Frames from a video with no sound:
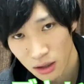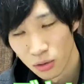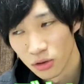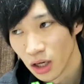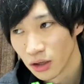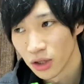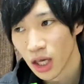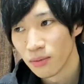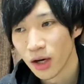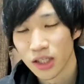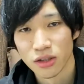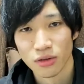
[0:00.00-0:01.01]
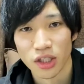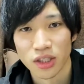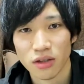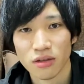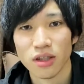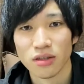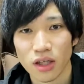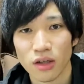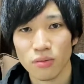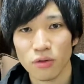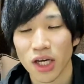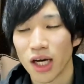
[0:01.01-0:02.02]
よくあのゲーム配信とかしてるんですけ
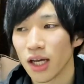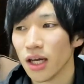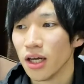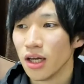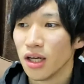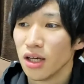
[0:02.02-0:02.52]
ども、やれ、